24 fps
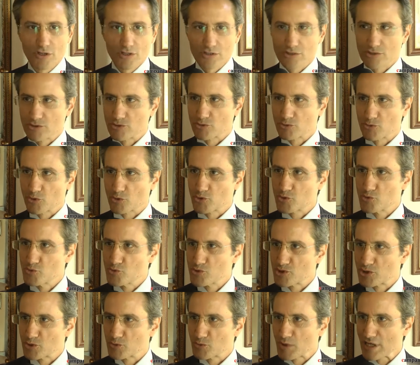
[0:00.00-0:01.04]
si sono
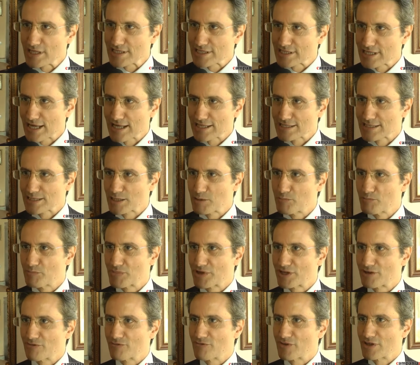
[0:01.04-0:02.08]
chiusi in una stanza in
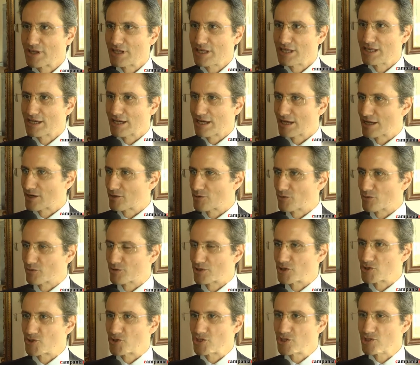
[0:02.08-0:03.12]
periferia e hanno
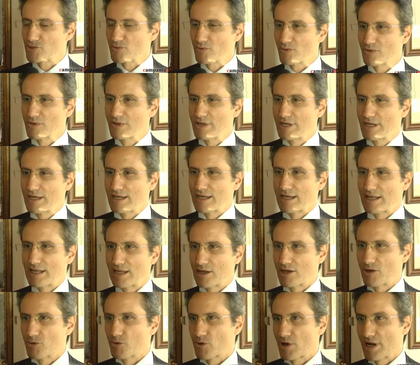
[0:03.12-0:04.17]
deciso
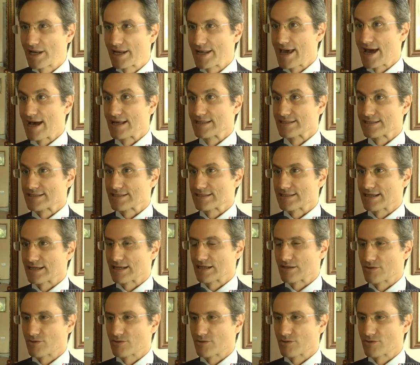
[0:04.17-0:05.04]
la loro alleanza.